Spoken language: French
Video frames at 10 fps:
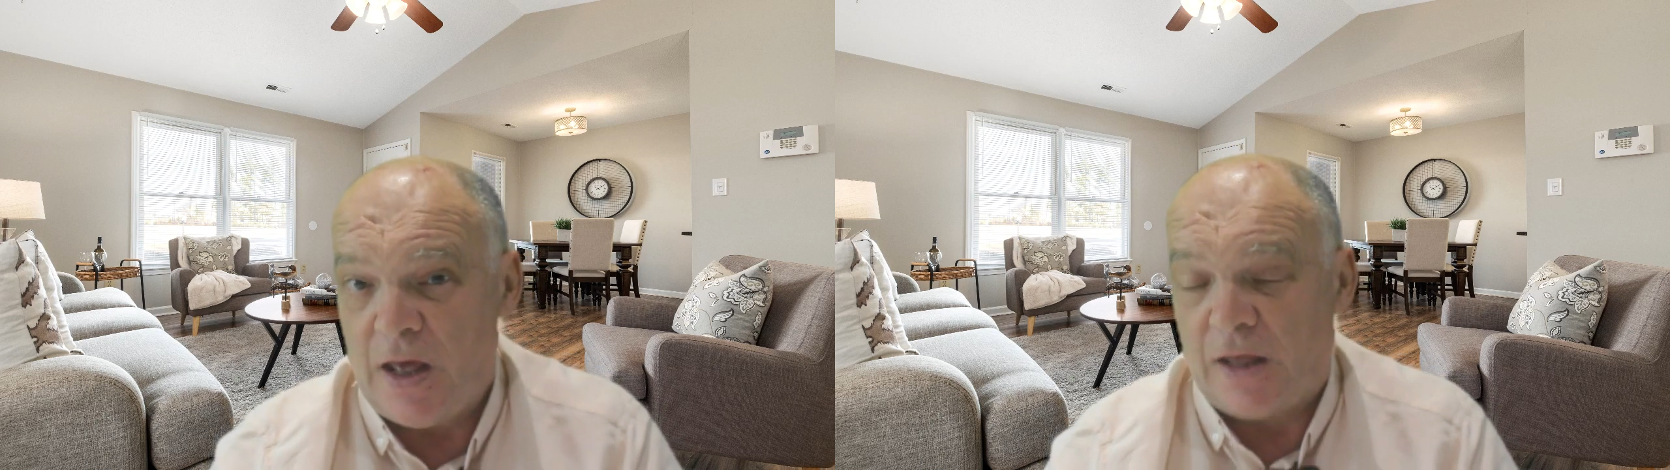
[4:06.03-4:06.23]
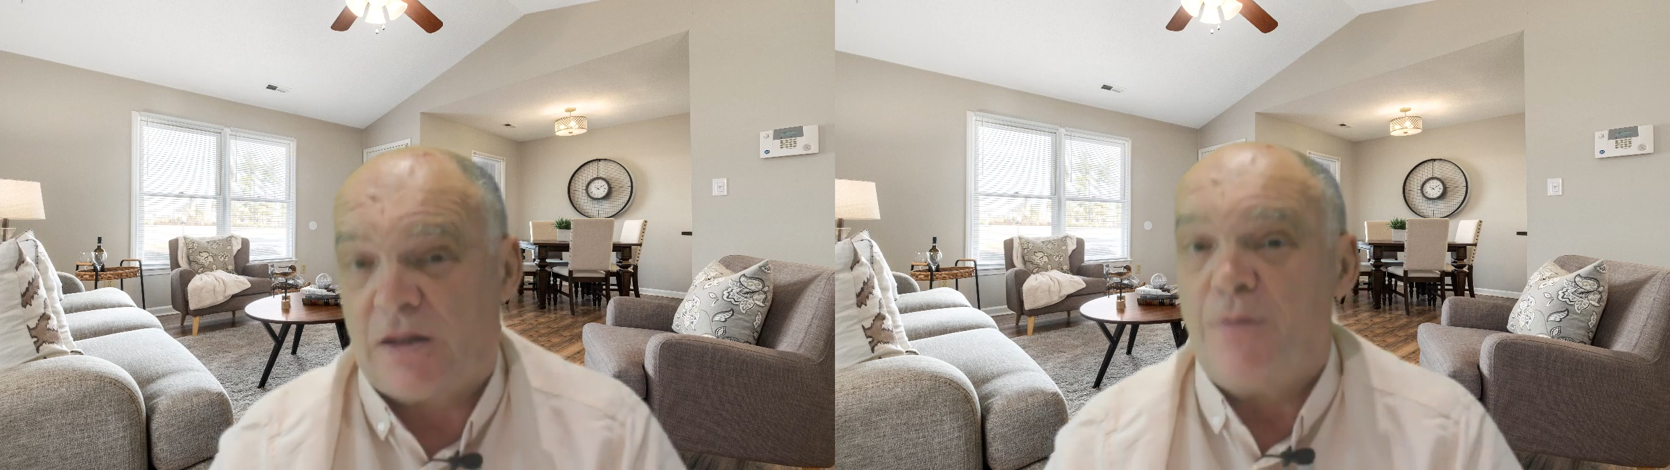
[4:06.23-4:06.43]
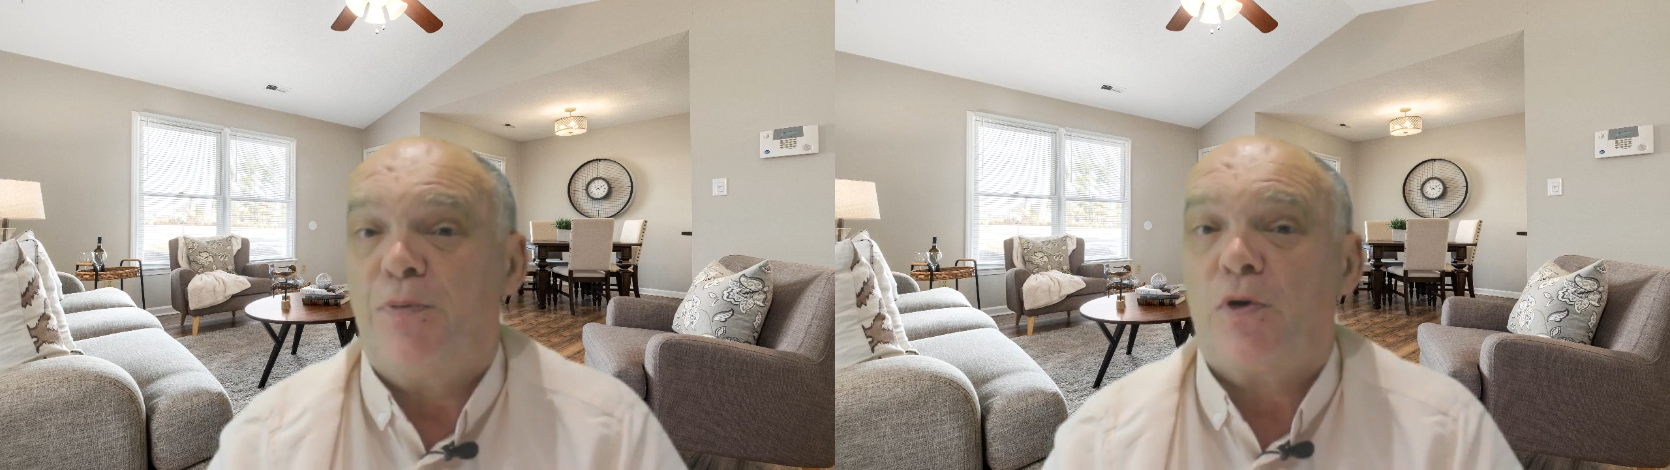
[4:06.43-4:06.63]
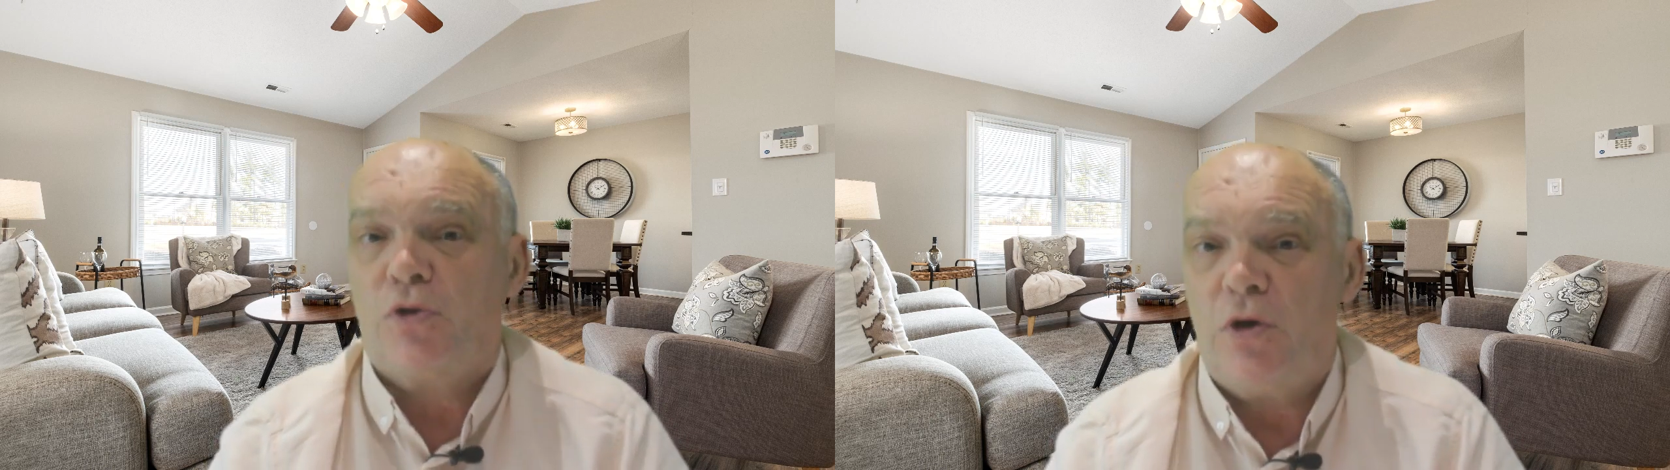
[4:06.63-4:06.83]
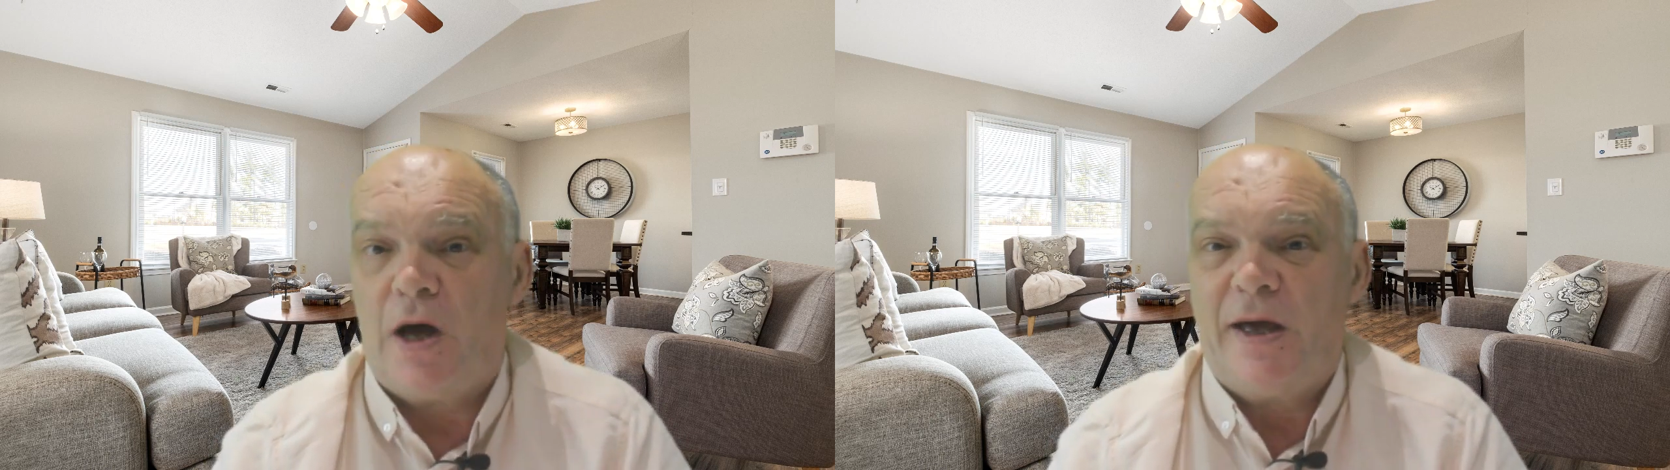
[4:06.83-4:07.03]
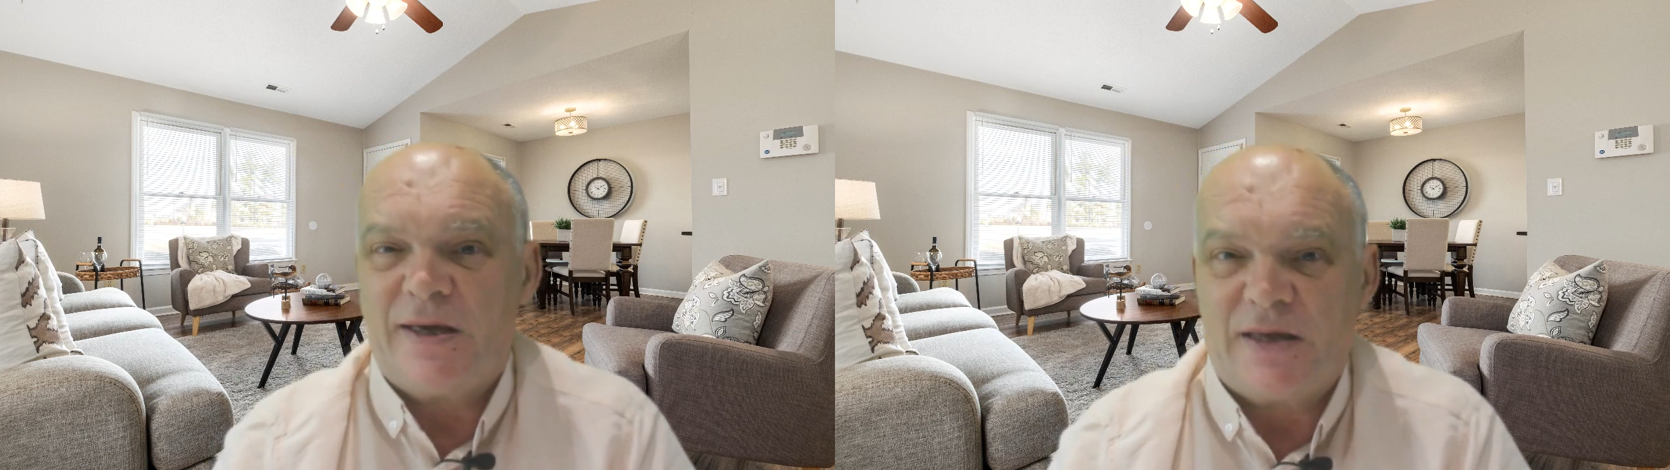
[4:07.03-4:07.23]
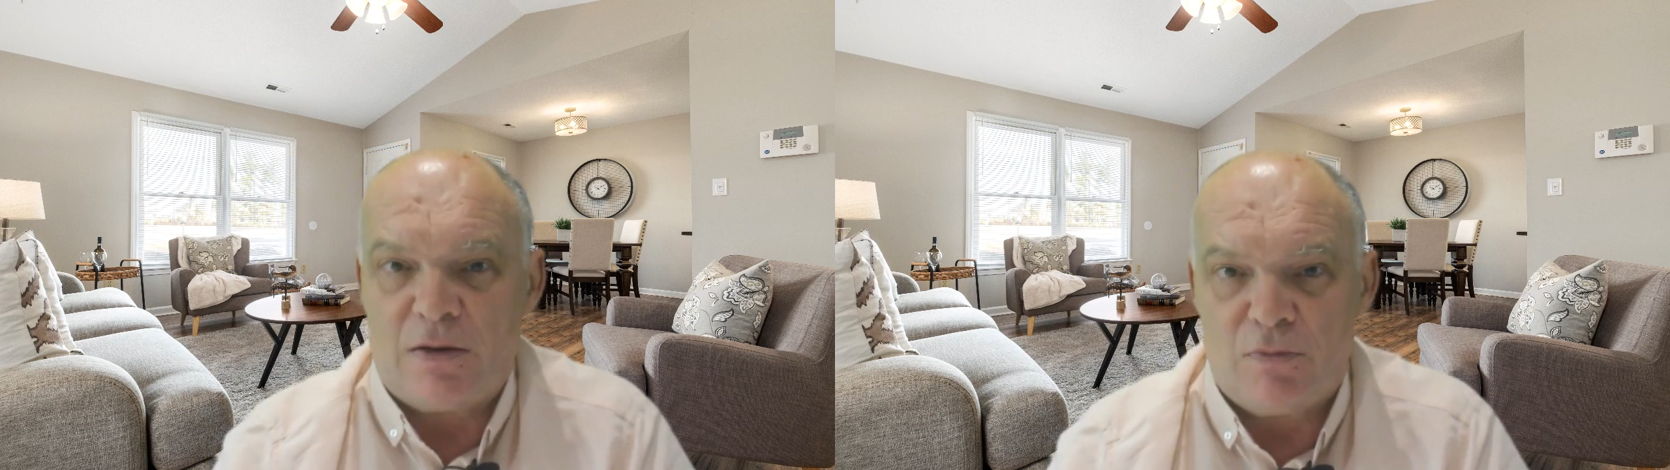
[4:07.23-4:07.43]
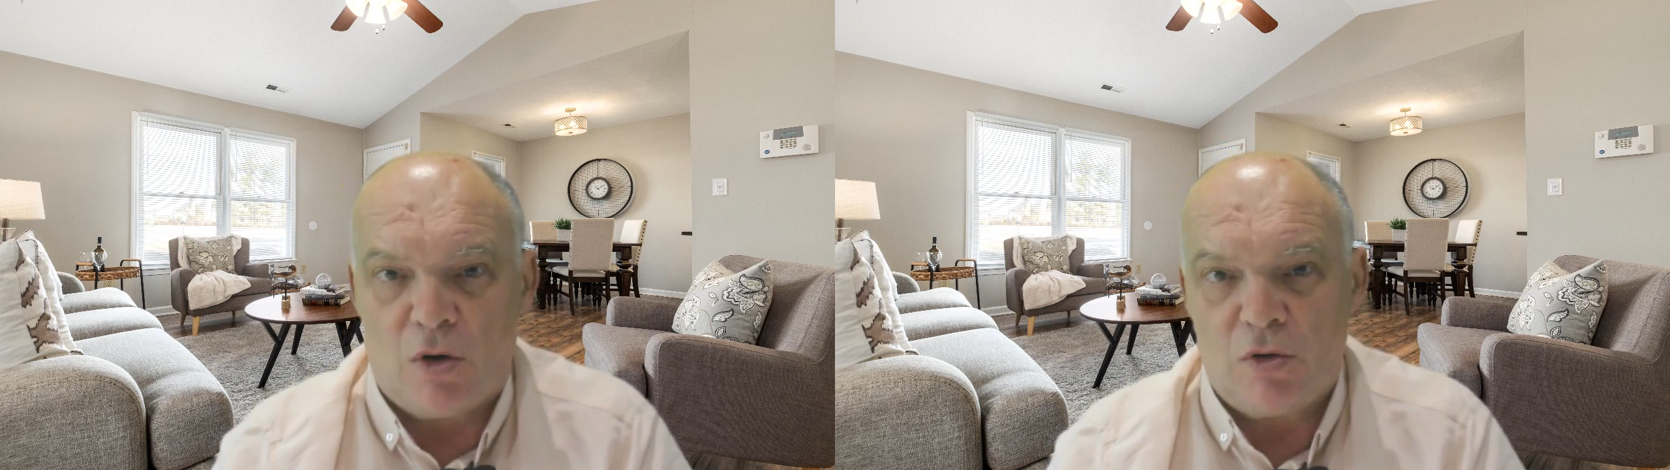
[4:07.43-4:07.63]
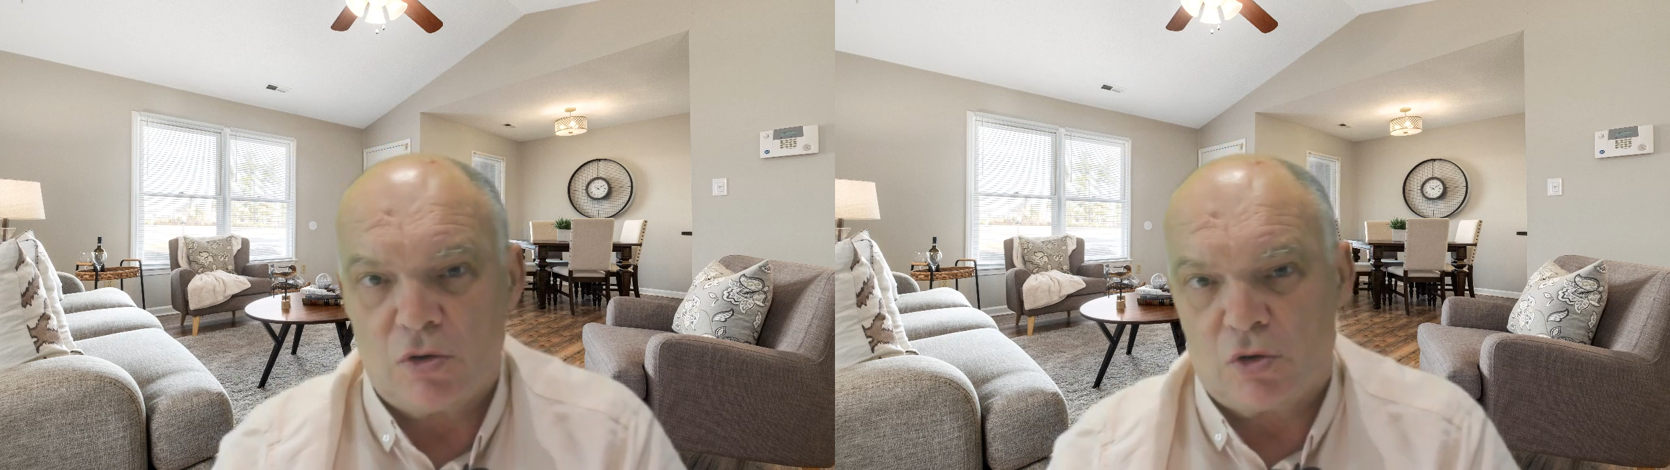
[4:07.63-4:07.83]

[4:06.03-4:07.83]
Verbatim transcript: Et c'est pour cela également